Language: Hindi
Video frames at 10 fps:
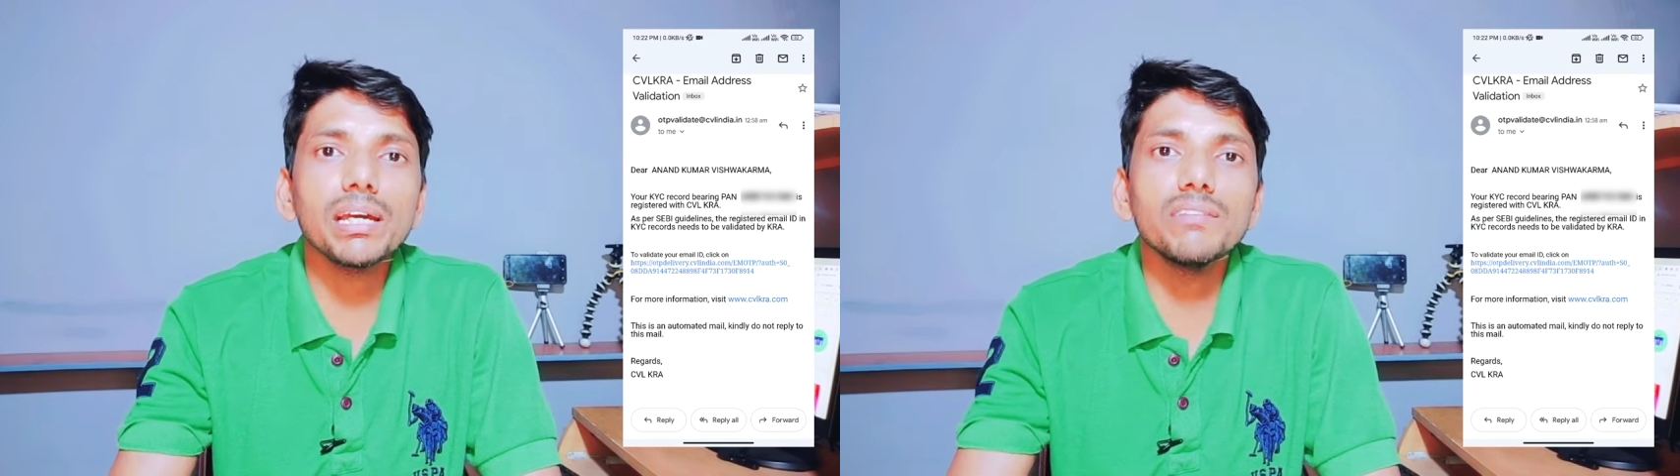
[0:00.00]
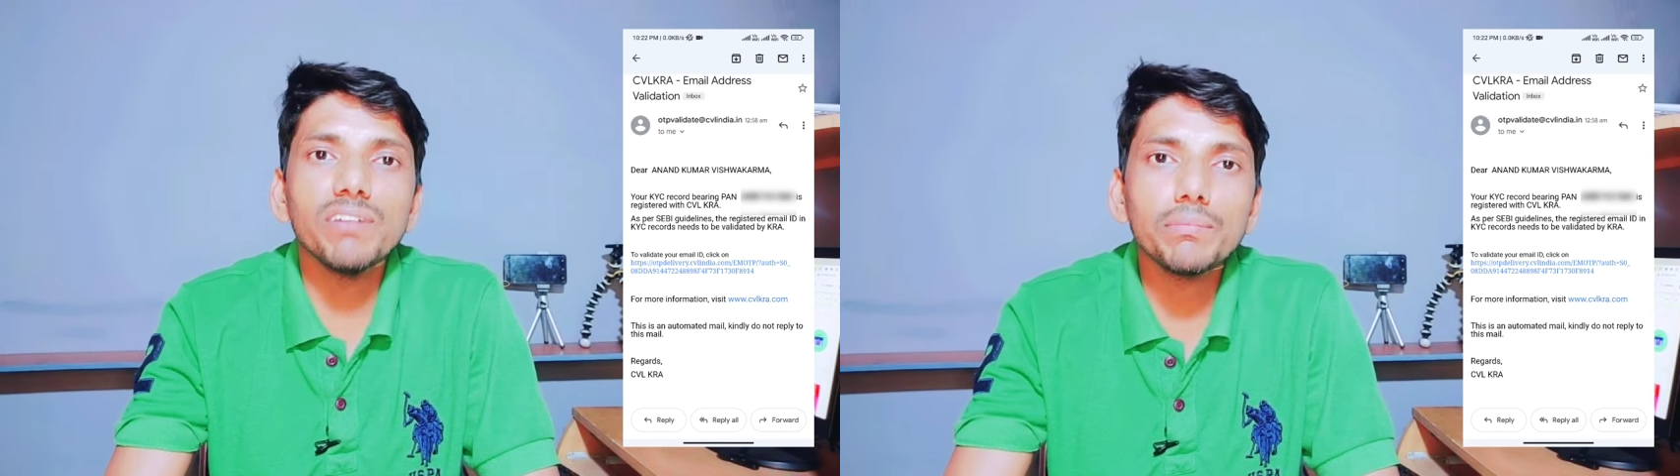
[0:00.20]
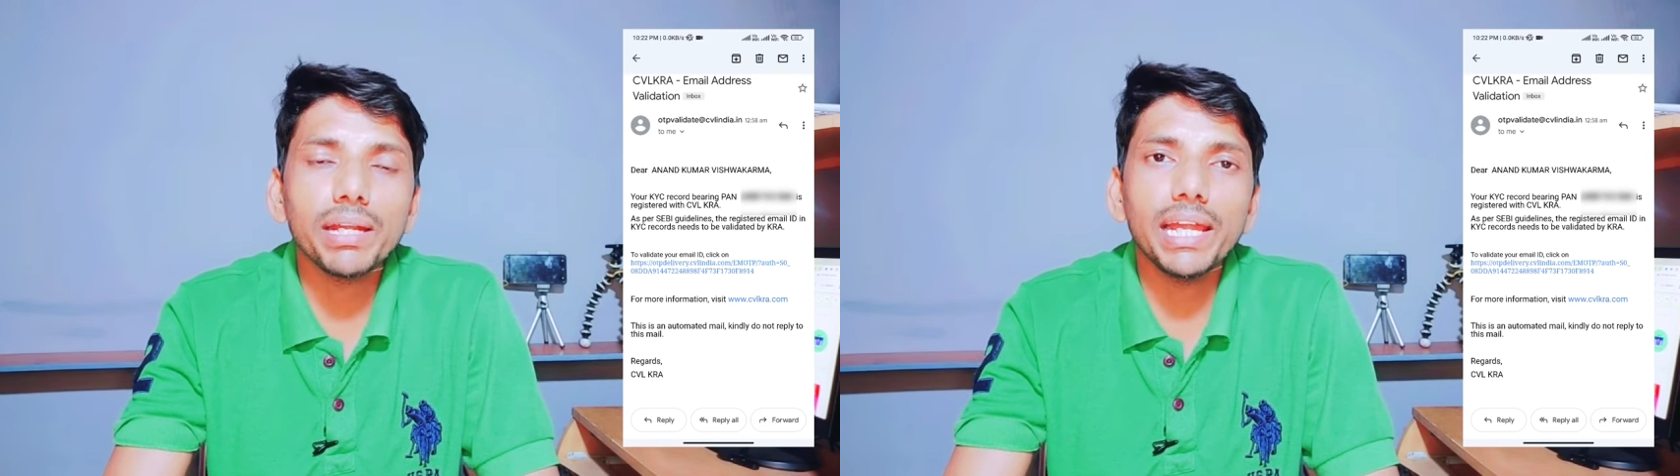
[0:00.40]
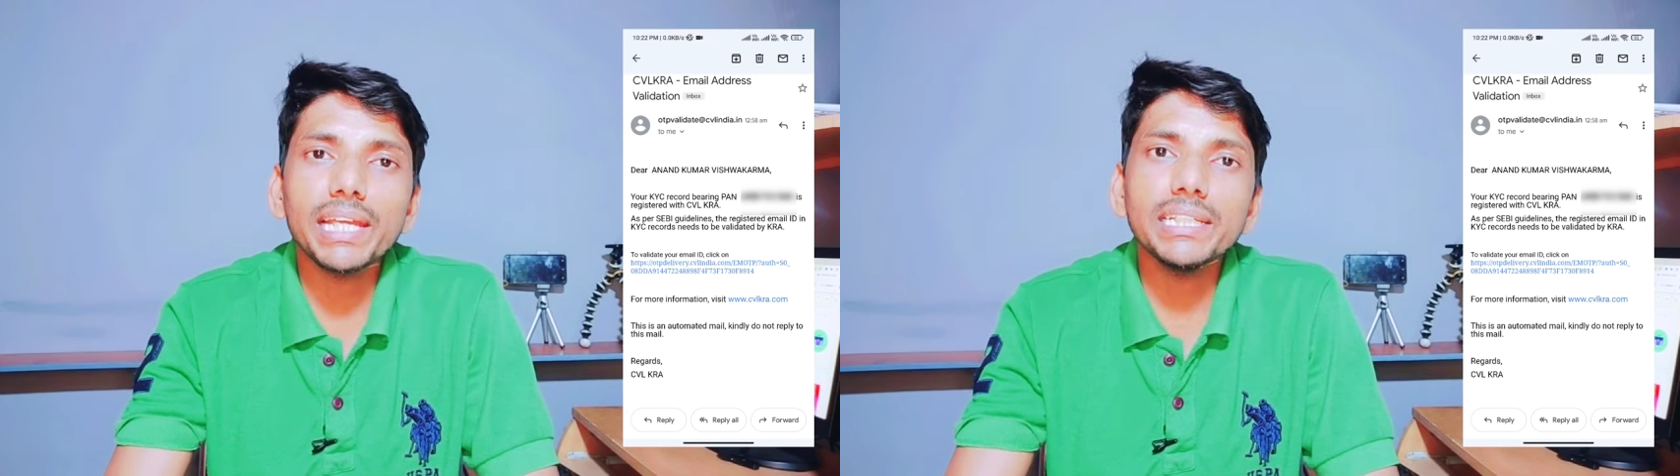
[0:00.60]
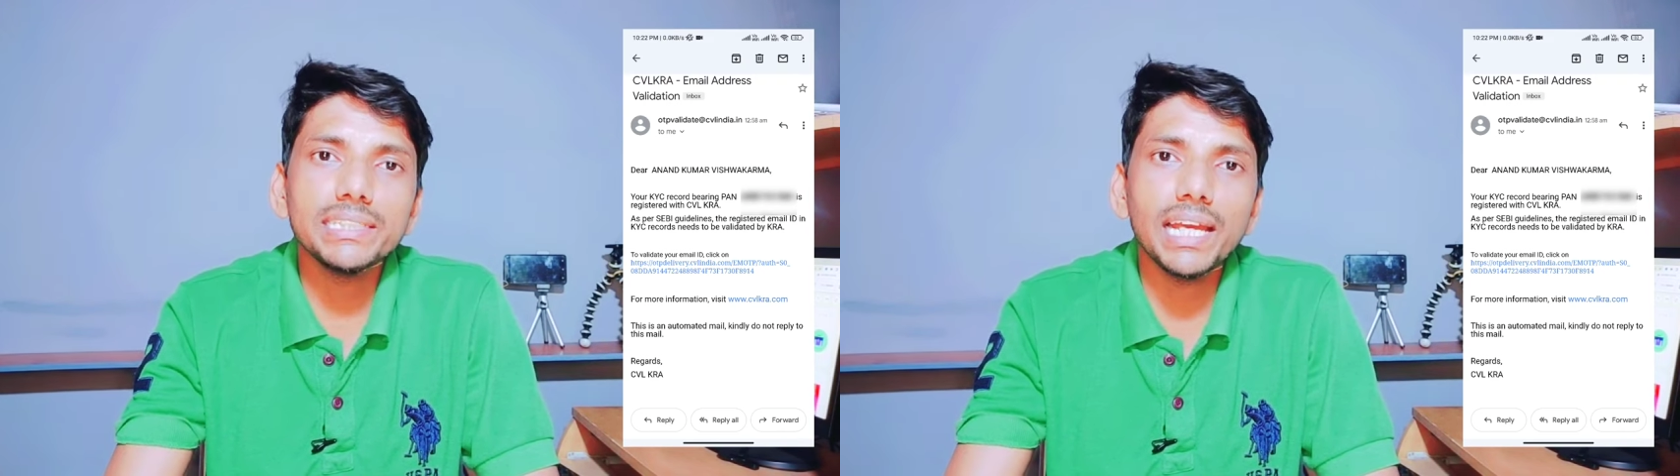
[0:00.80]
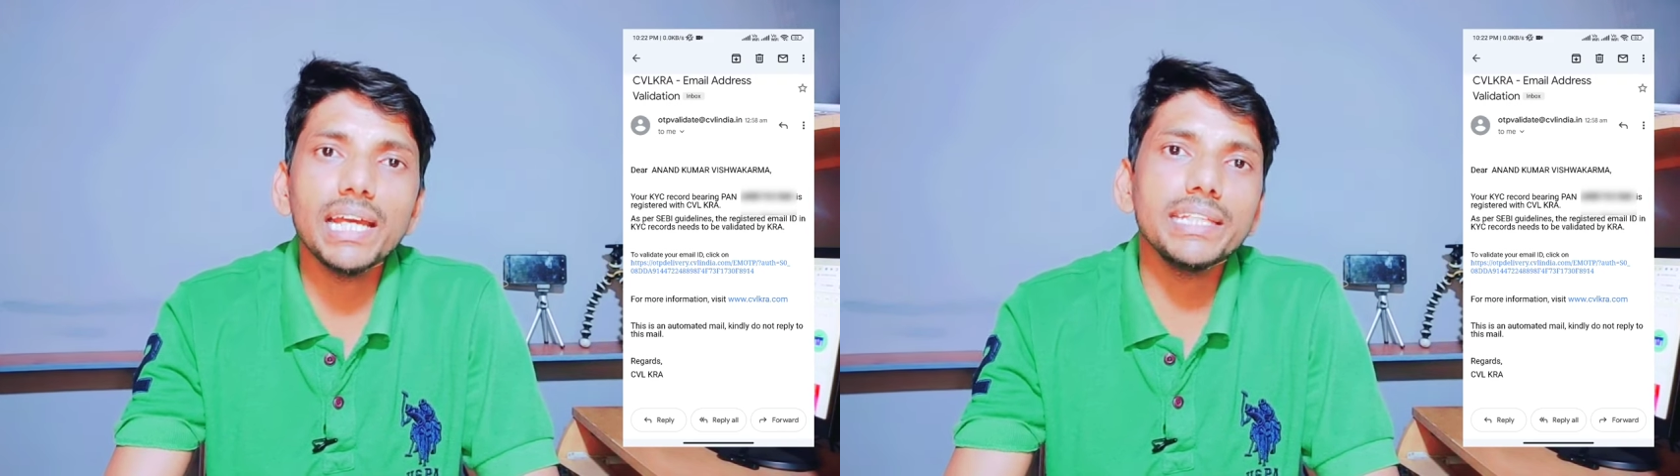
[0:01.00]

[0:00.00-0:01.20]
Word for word: कंफर्म करना है कि जी हाँ